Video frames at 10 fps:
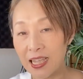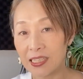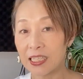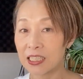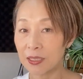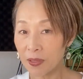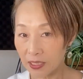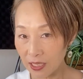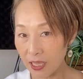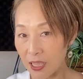で全
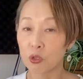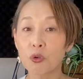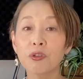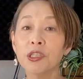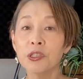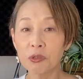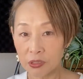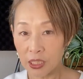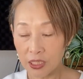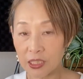て曲によっ
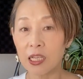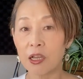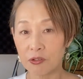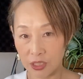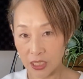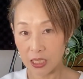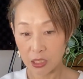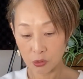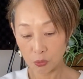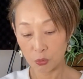て違うし
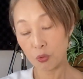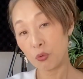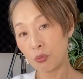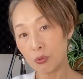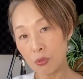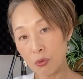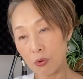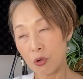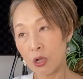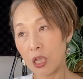その曲
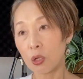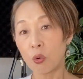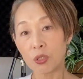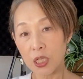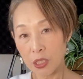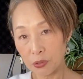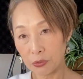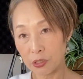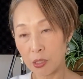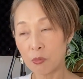の構成に
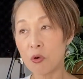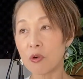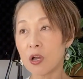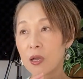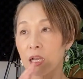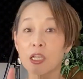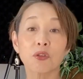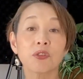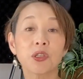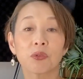よっても箇
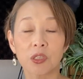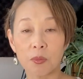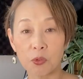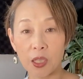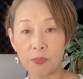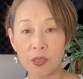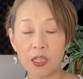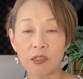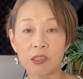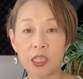所によってもね
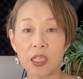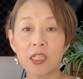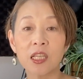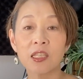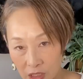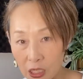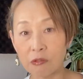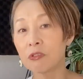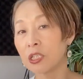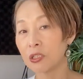ブレスって全然違
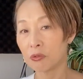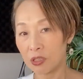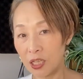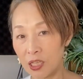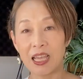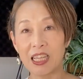うんですよね。